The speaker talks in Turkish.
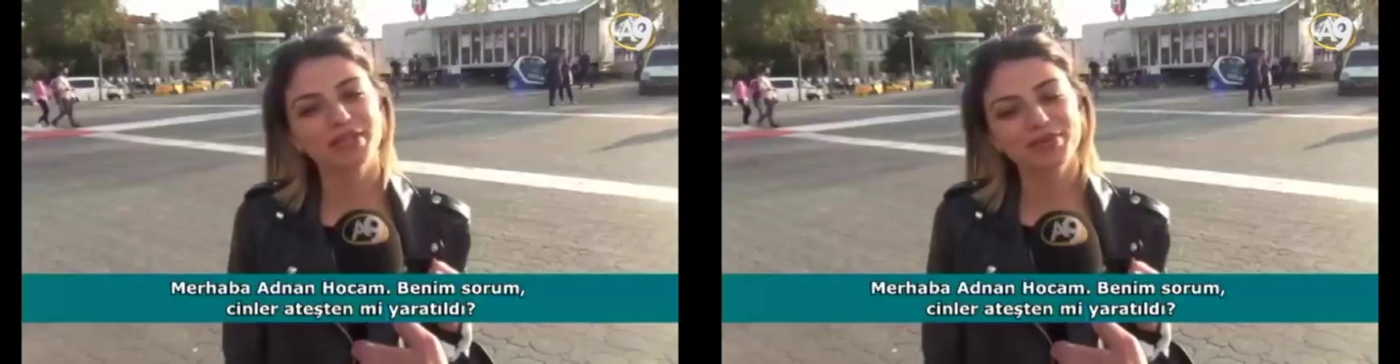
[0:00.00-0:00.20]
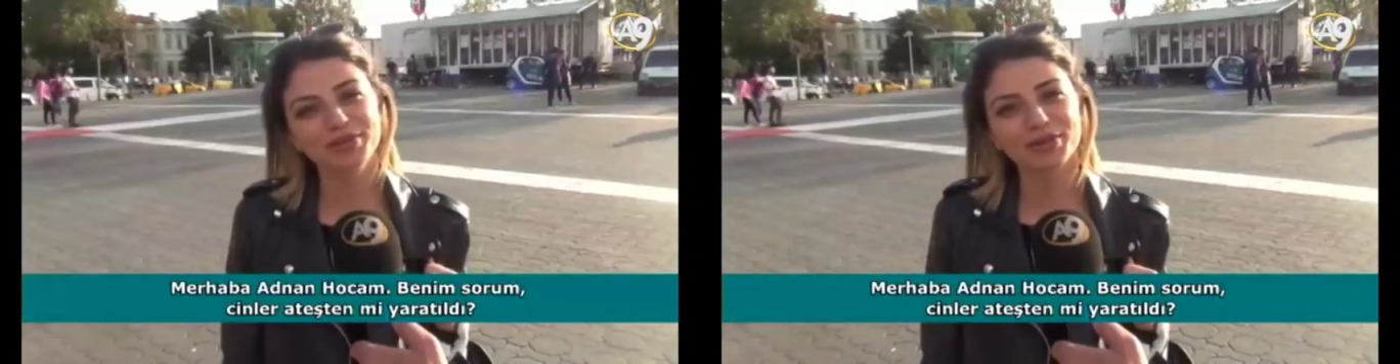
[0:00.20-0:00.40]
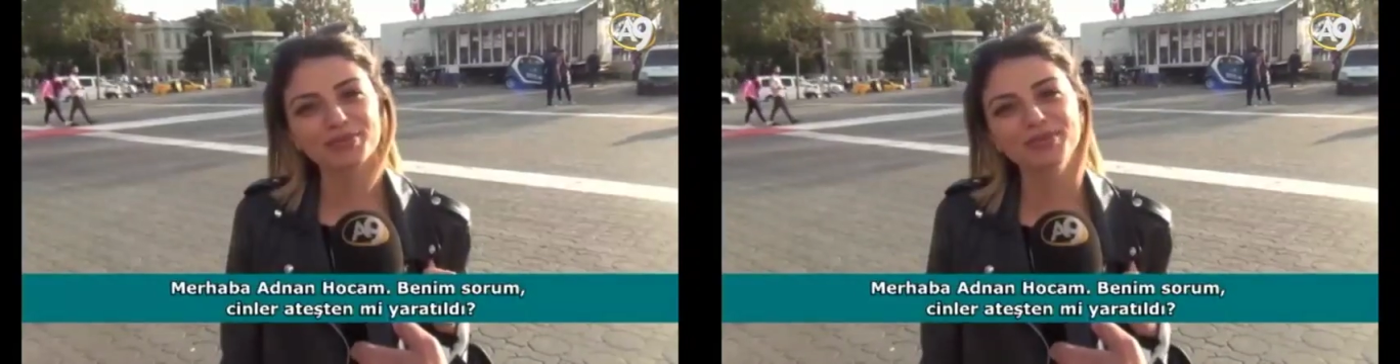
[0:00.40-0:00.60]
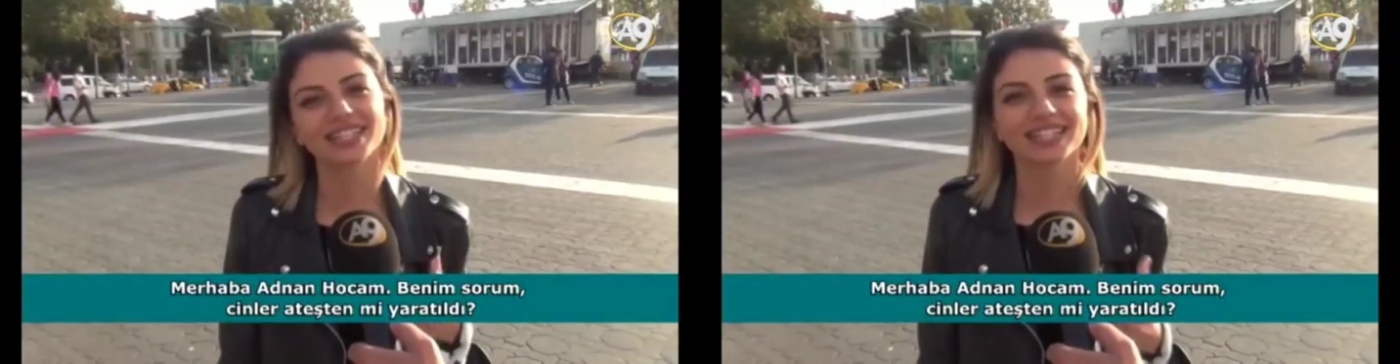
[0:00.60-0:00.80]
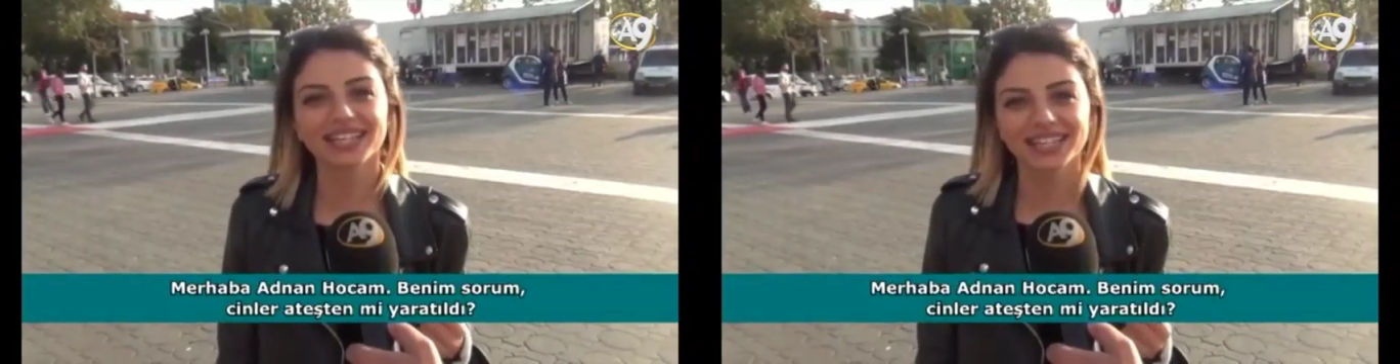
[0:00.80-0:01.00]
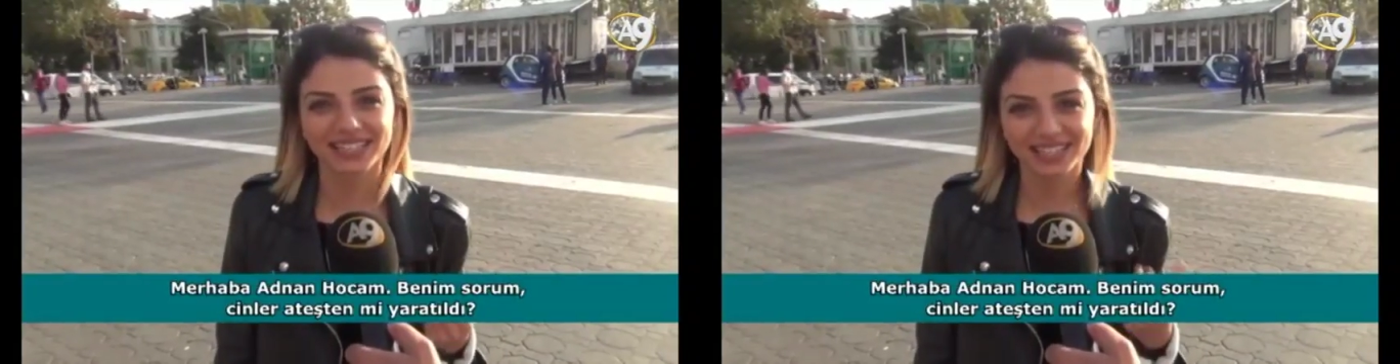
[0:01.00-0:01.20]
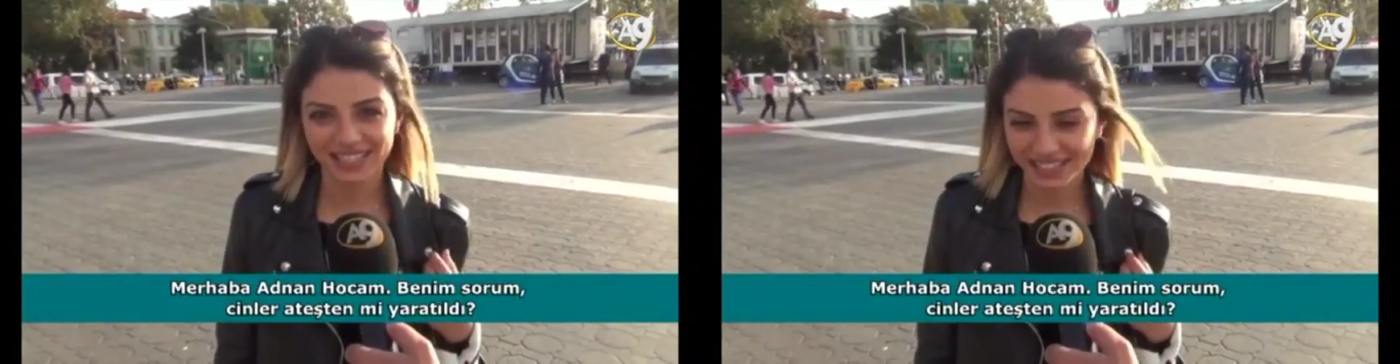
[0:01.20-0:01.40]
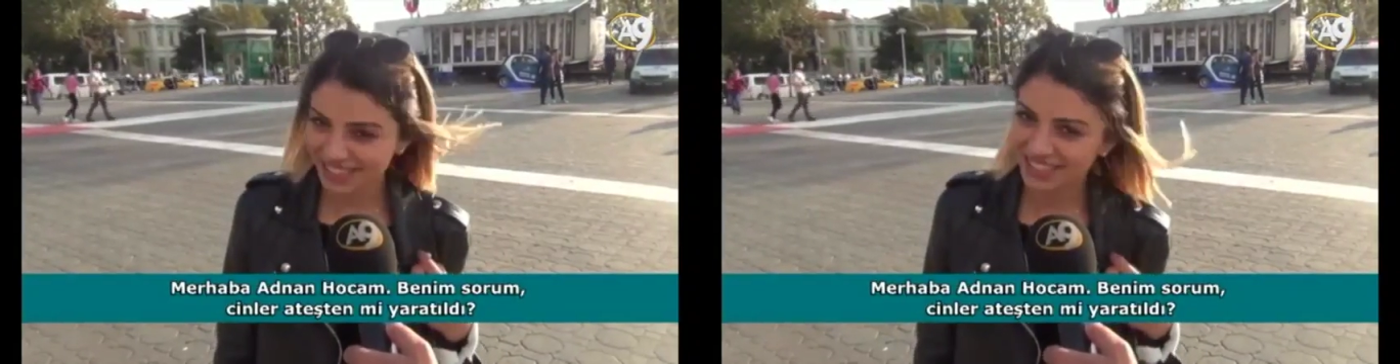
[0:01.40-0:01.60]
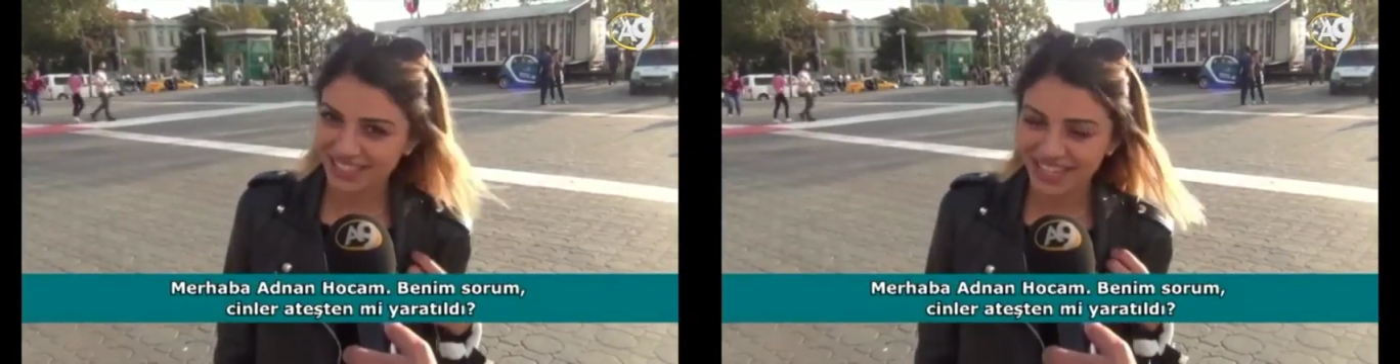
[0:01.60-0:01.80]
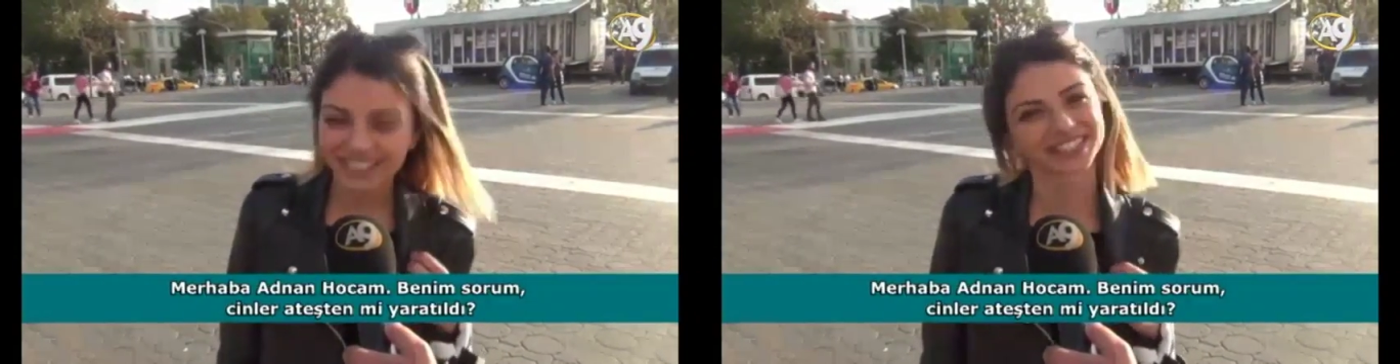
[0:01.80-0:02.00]
benim sorum cinler
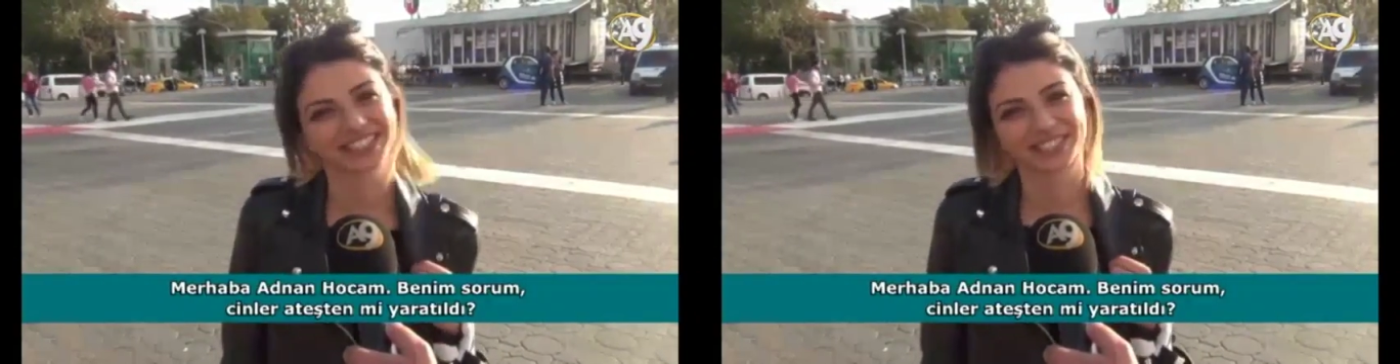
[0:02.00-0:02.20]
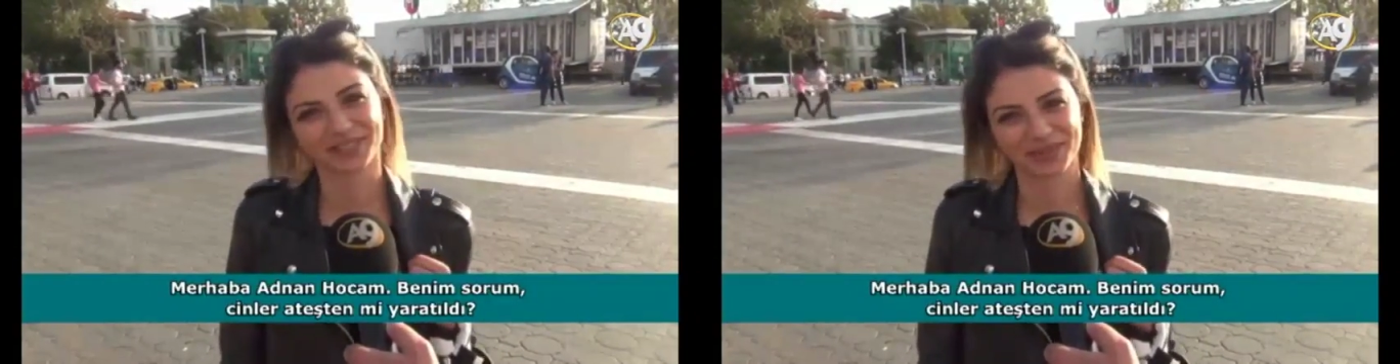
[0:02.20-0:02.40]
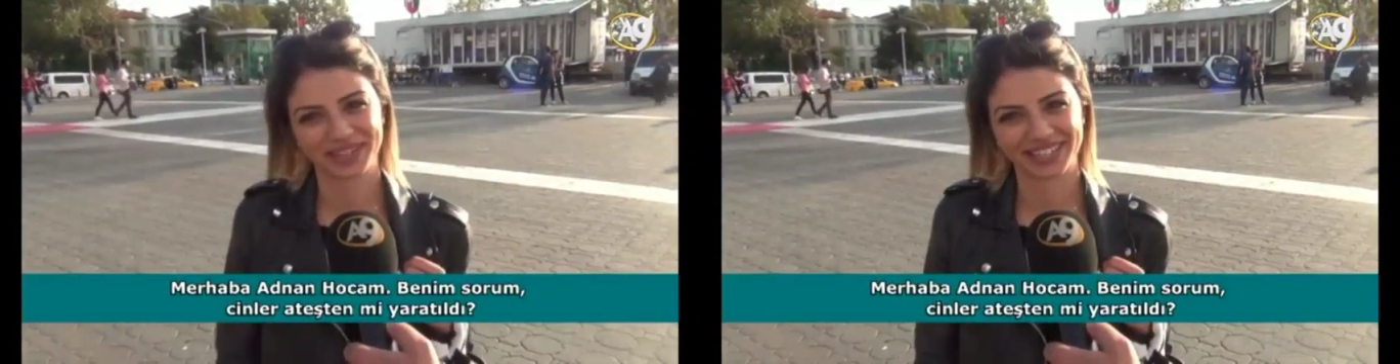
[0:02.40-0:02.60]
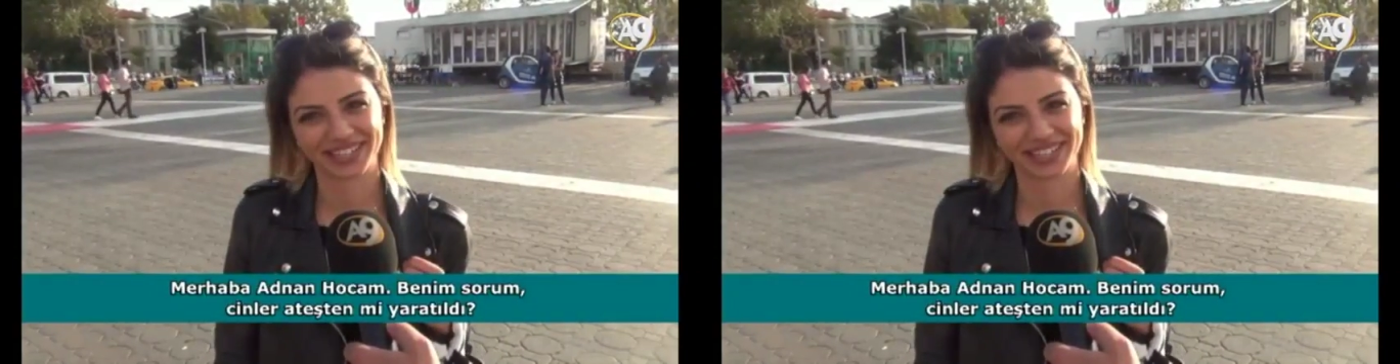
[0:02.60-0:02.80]
ateşten yaratıldı mı?